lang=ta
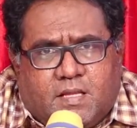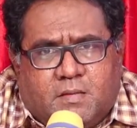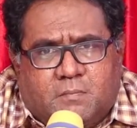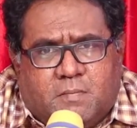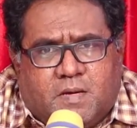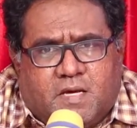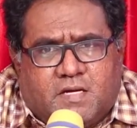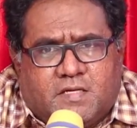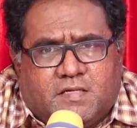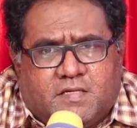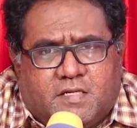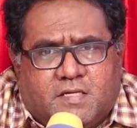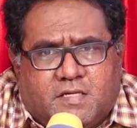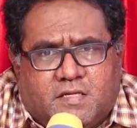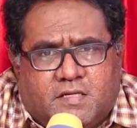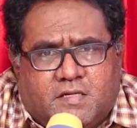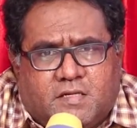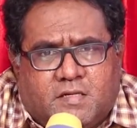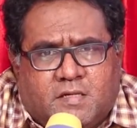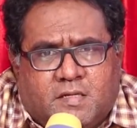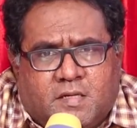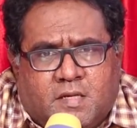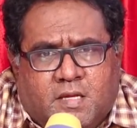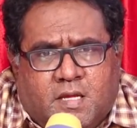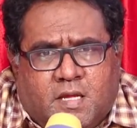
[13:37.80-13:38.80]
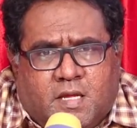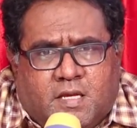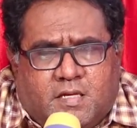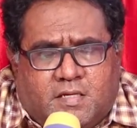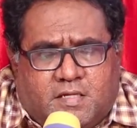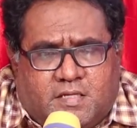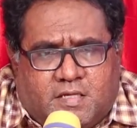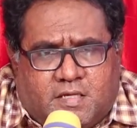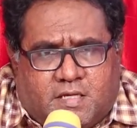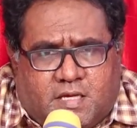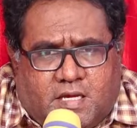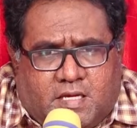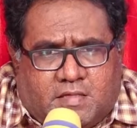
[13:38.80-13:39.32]
பாருங்கள்
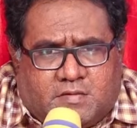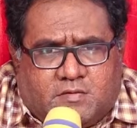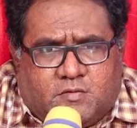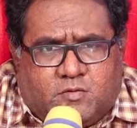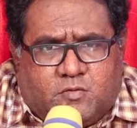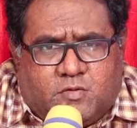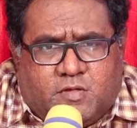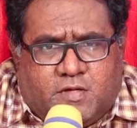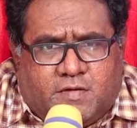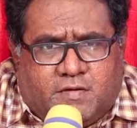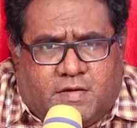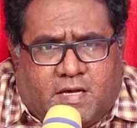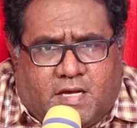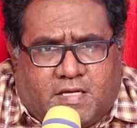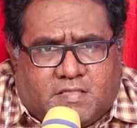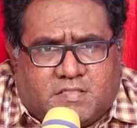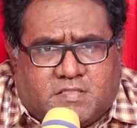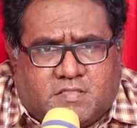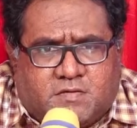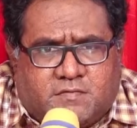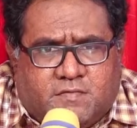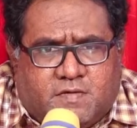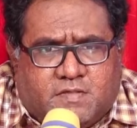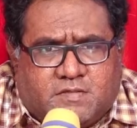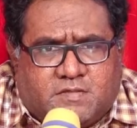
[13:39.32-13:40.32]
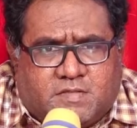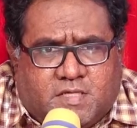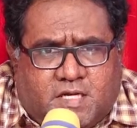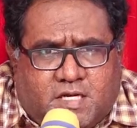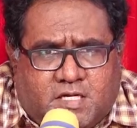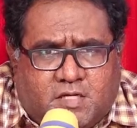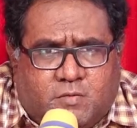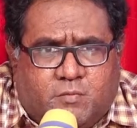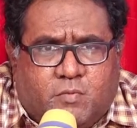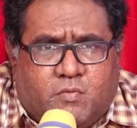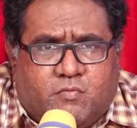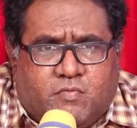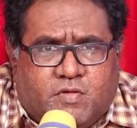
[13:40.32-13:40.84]
நீங்கள் கர்த்தருடைய ஆசீர்வாதத்தை
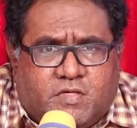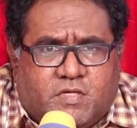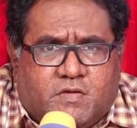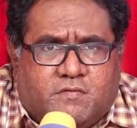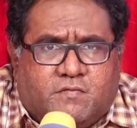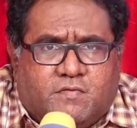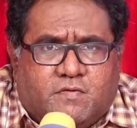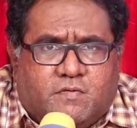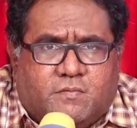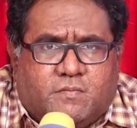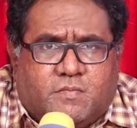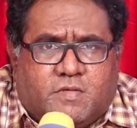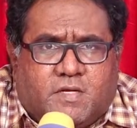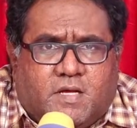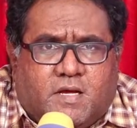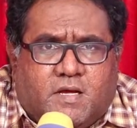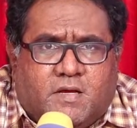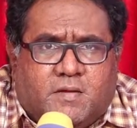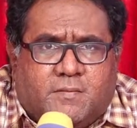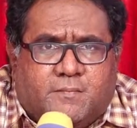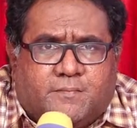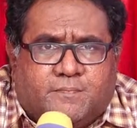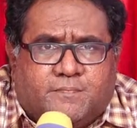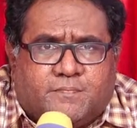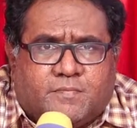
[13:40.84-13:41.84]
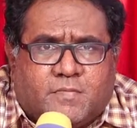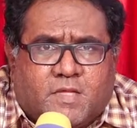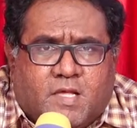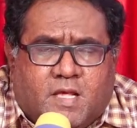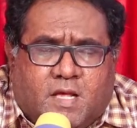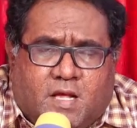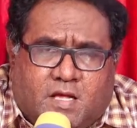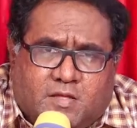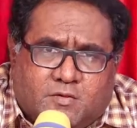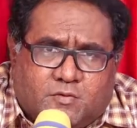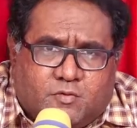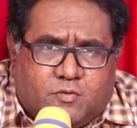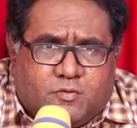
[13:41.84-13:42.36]
அனுபவிக்க விரும்புனா
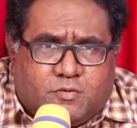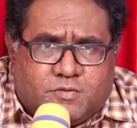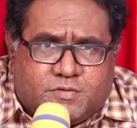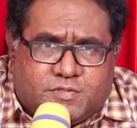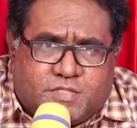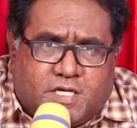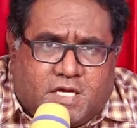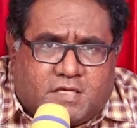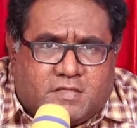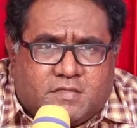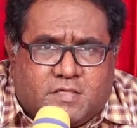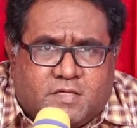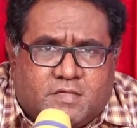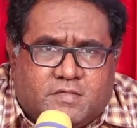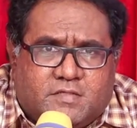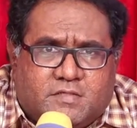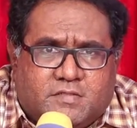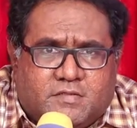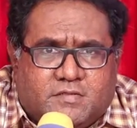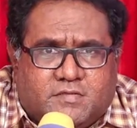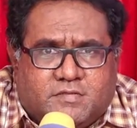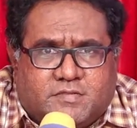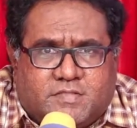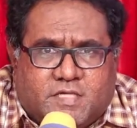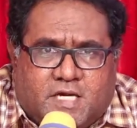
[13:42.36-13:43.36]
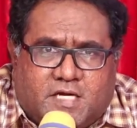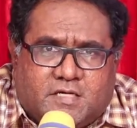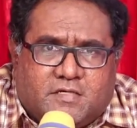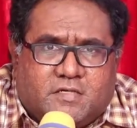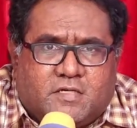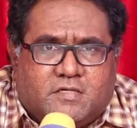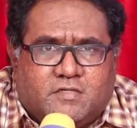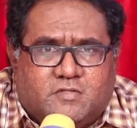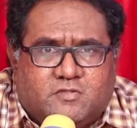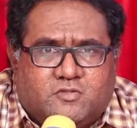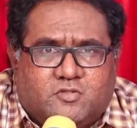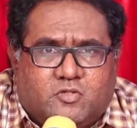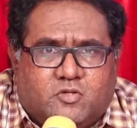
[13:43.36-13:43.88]
அதுக்கு ஒரு ஷார்ட்கட் இருக்குது
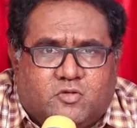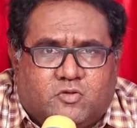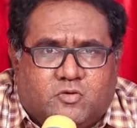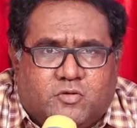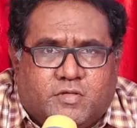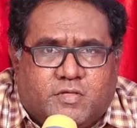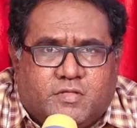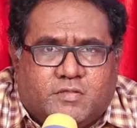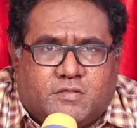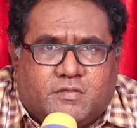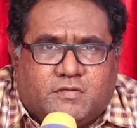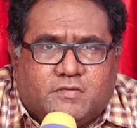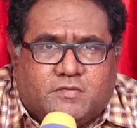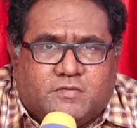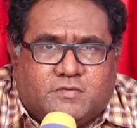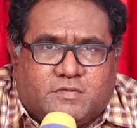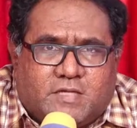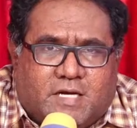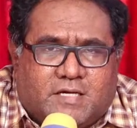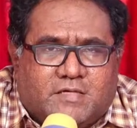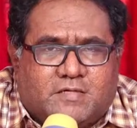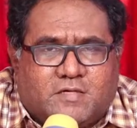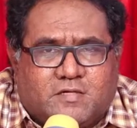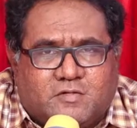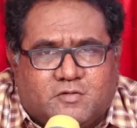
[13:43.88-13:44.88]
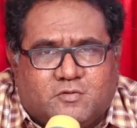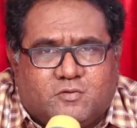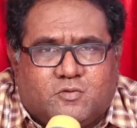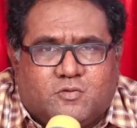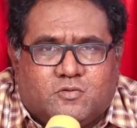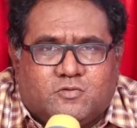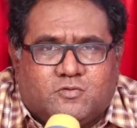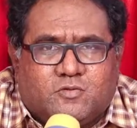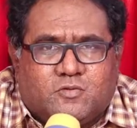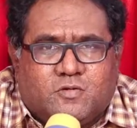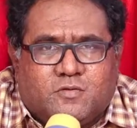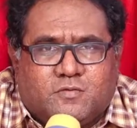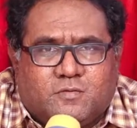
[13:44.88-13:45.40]
ஷார்ட்கட்டும் சொல்லக்கூடியது ஷார்ட்கட்டுன்னு
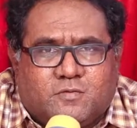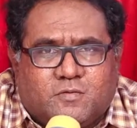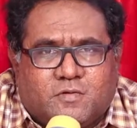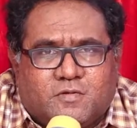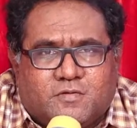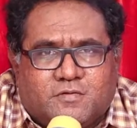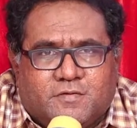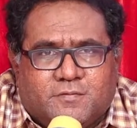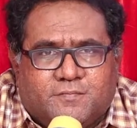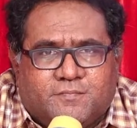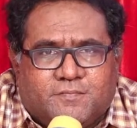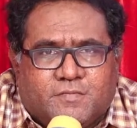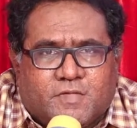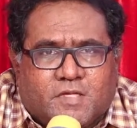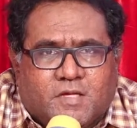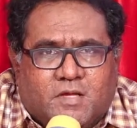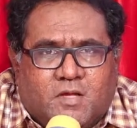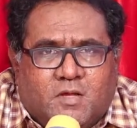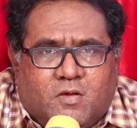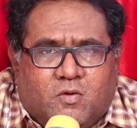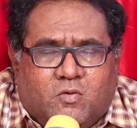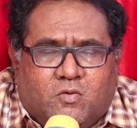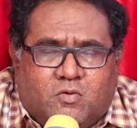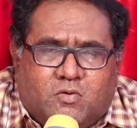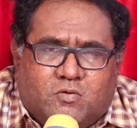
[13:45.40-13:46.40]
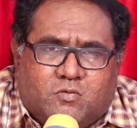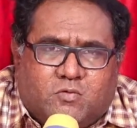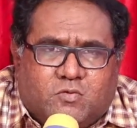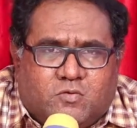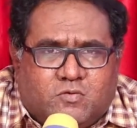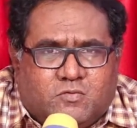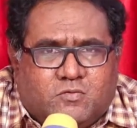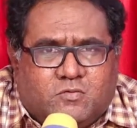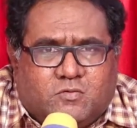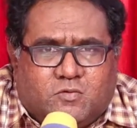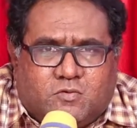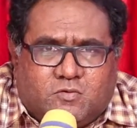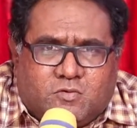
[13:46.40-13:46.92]
கூட சொல்லக்கூடாது ஒரு
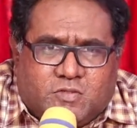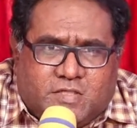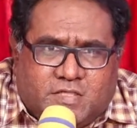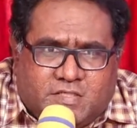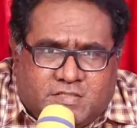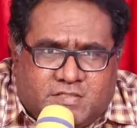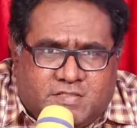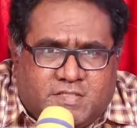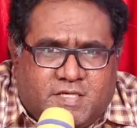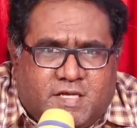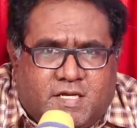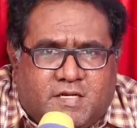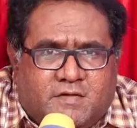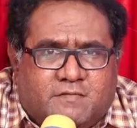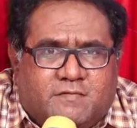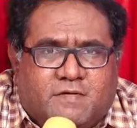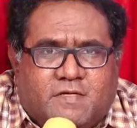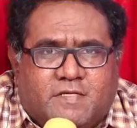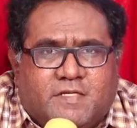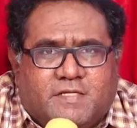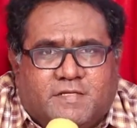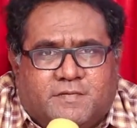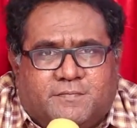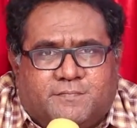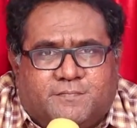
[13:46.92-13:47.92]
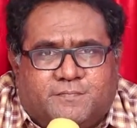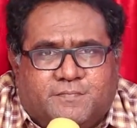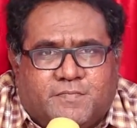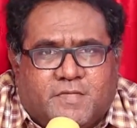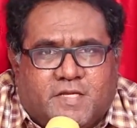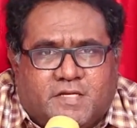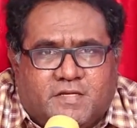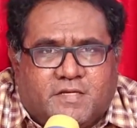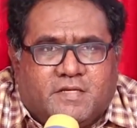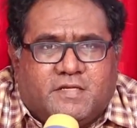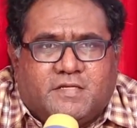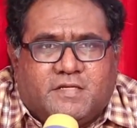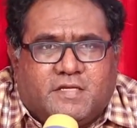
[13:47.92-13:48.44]
ஒரு ஒரு ஈஸியான வழி
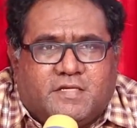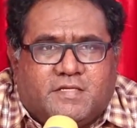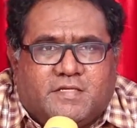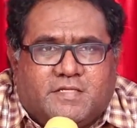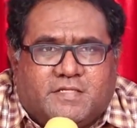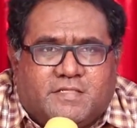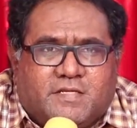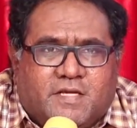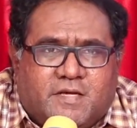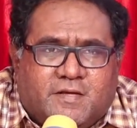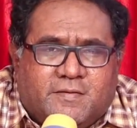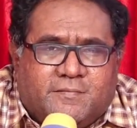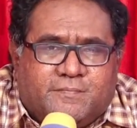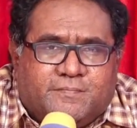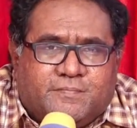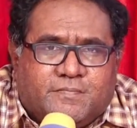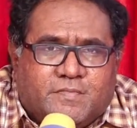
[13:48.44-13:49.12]
என்னன்னு கேட்டிங்கன்னா